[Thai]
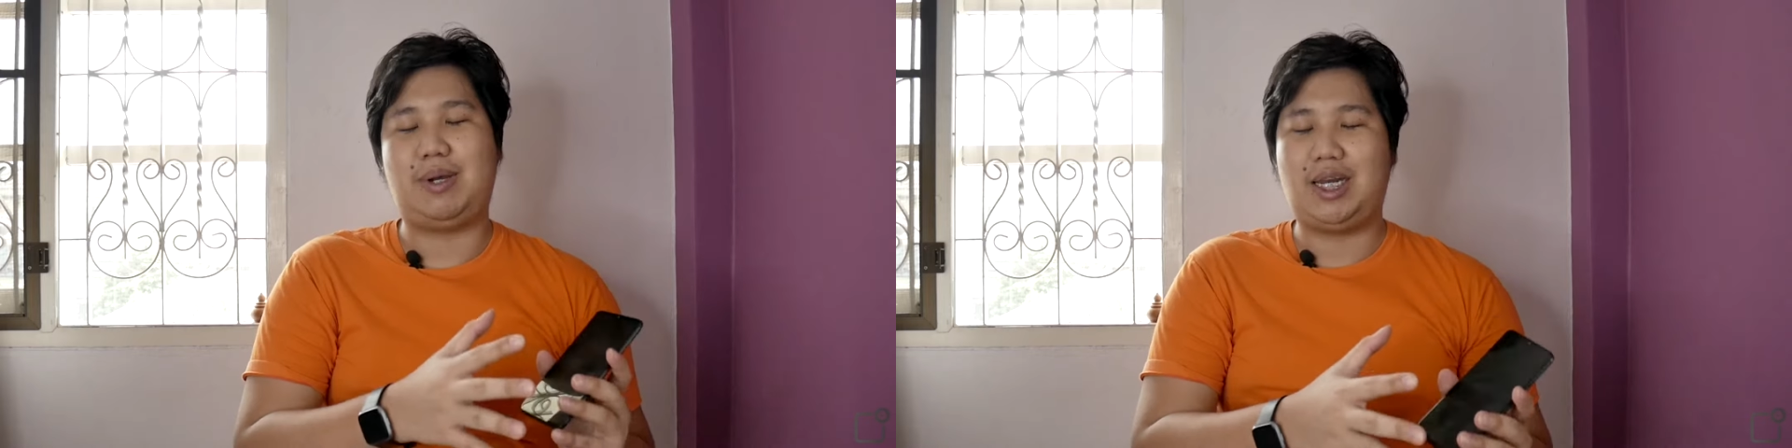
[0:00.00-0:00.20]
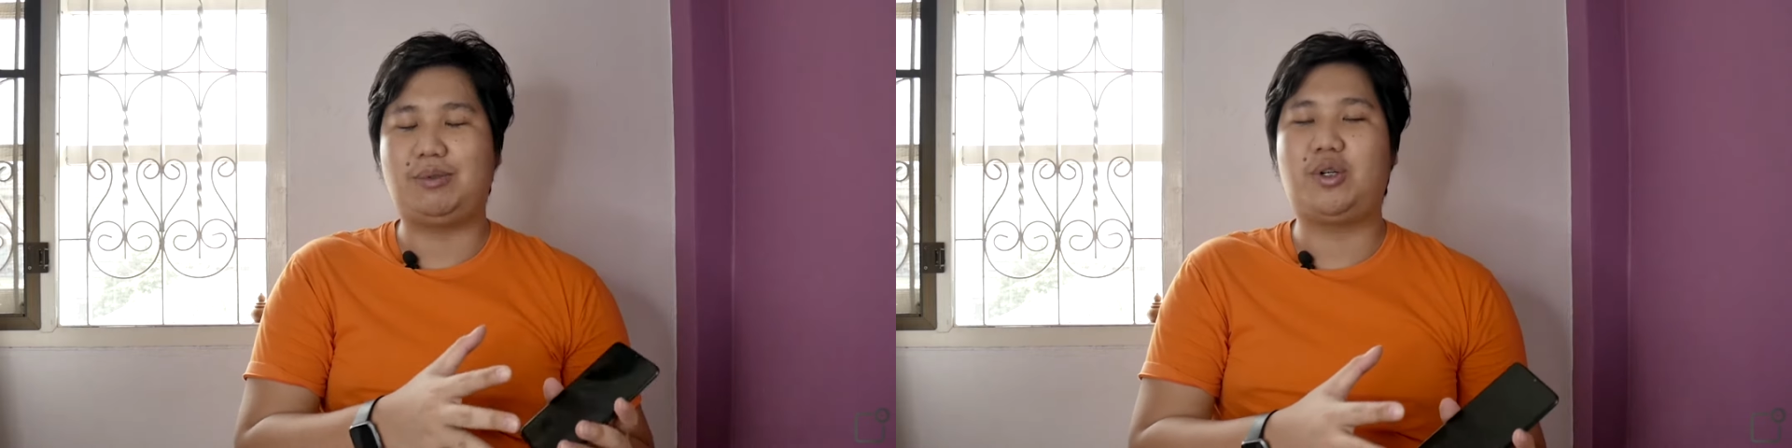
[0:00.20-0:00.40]
มารถ
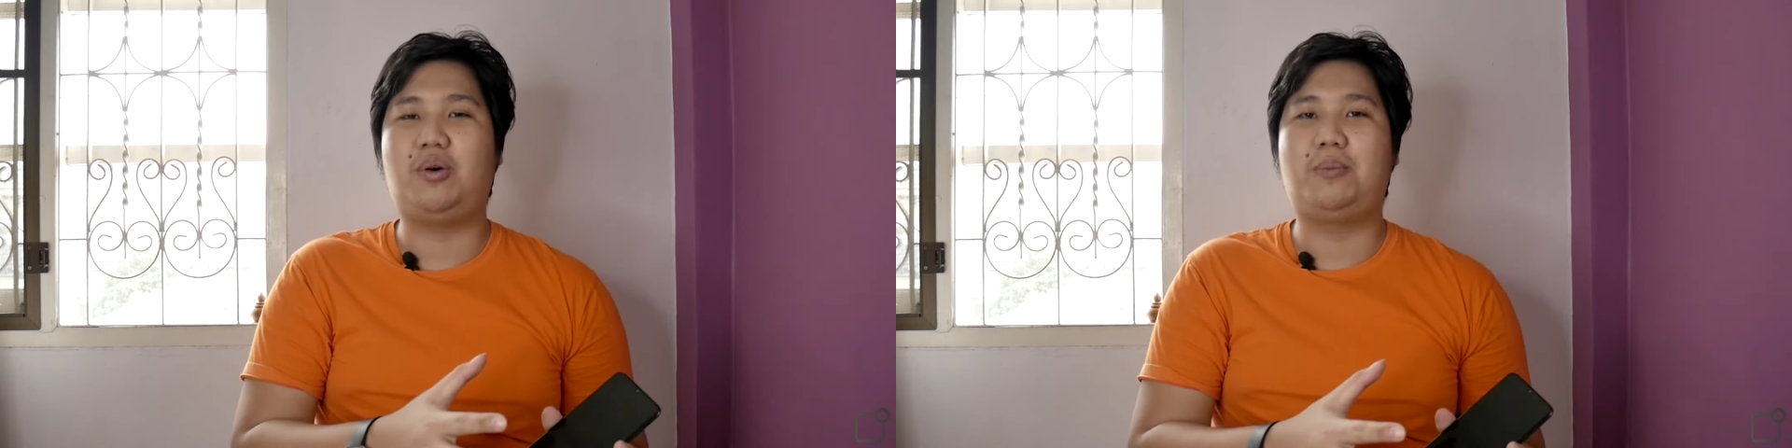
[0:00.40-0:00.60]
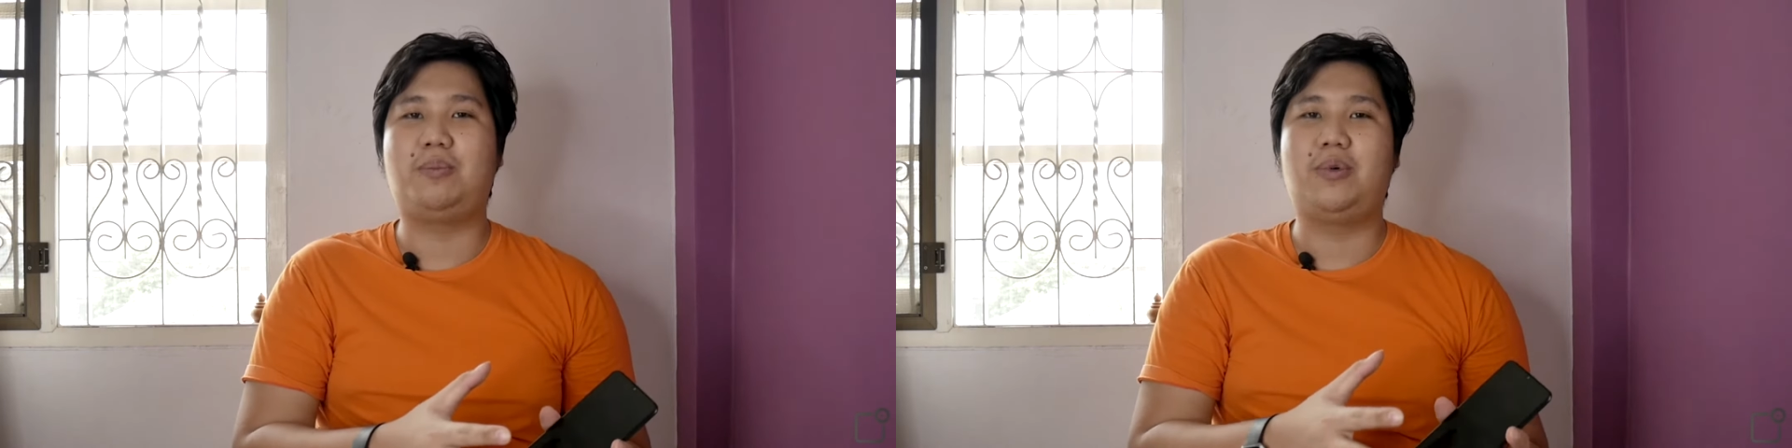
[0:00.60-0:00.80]
รับชม
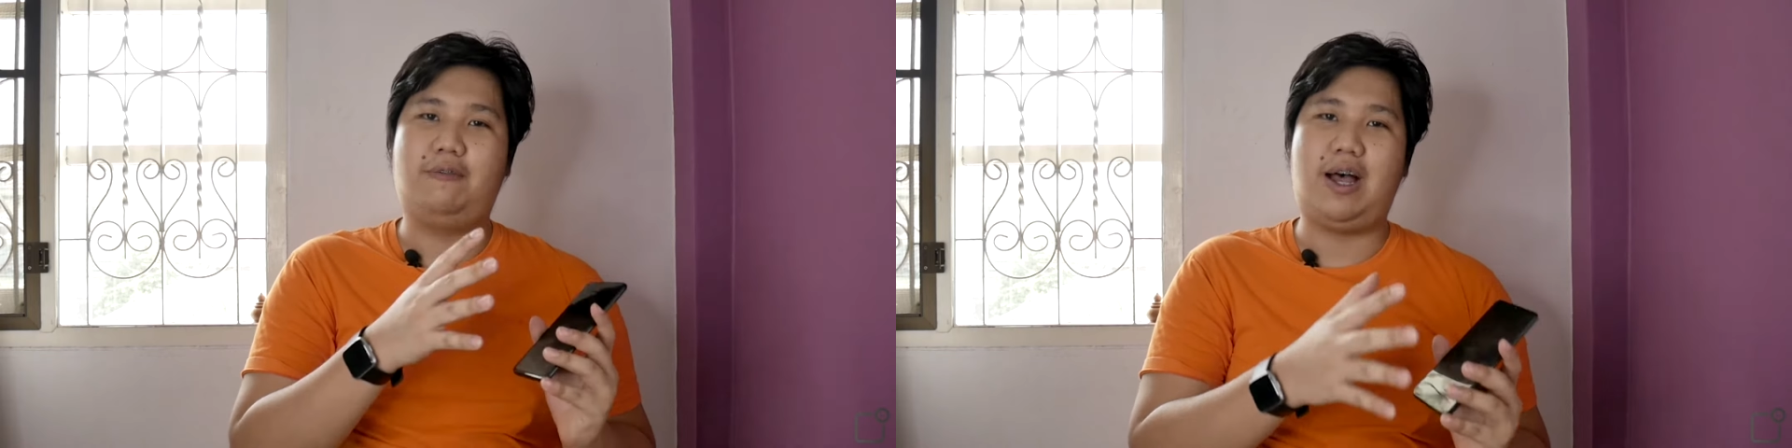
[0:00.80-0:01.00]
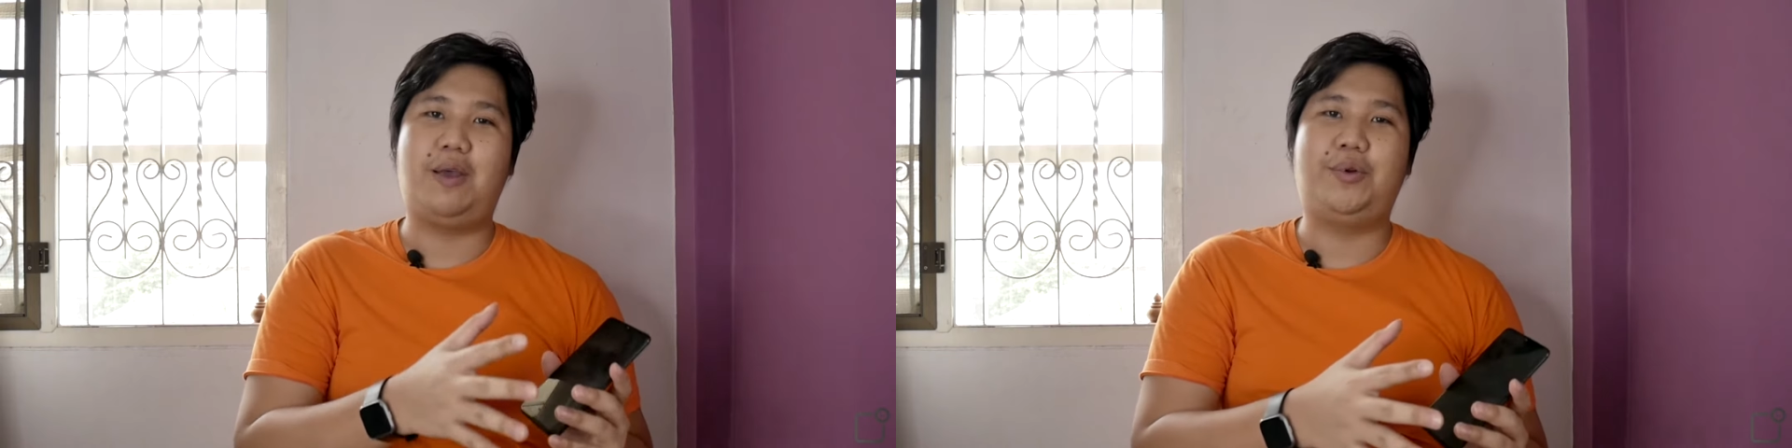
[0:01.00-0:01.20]
ไฟ
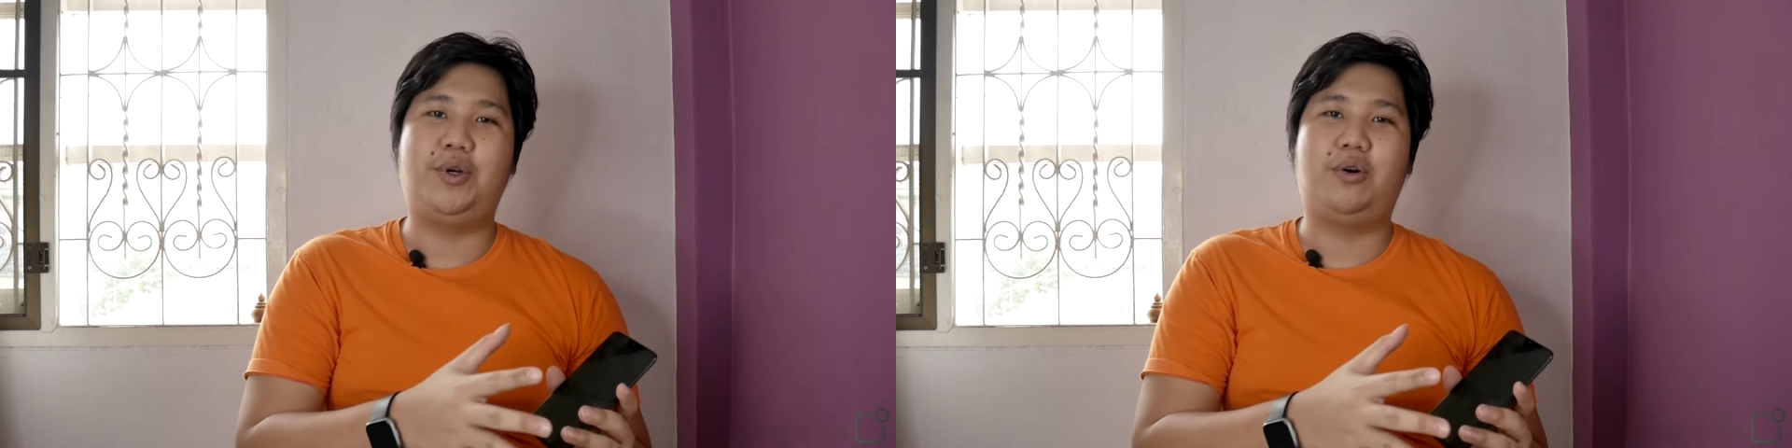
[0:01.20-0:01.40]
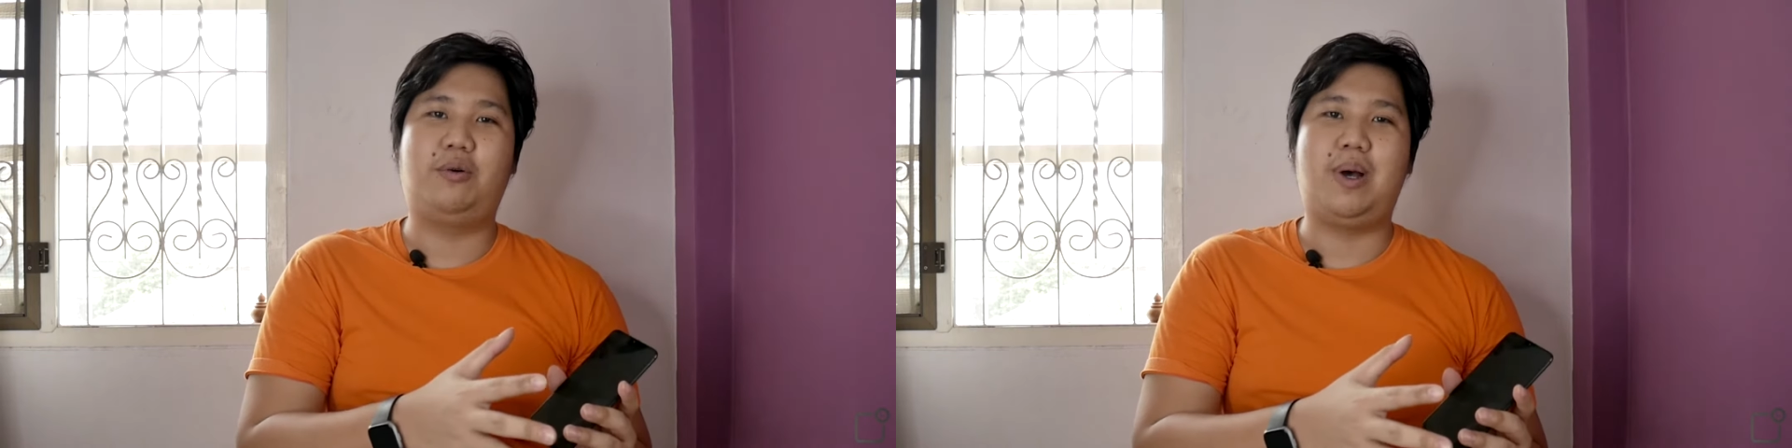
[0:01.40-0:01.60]
ล์วิดีโอ
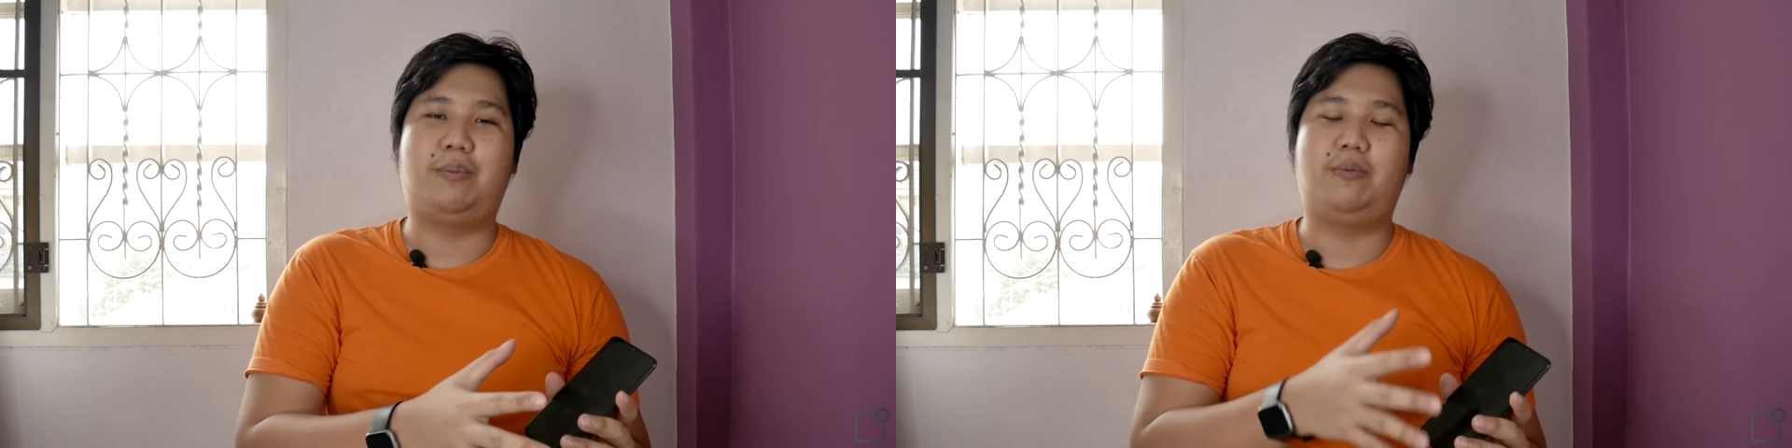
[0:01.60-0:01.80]
แบบ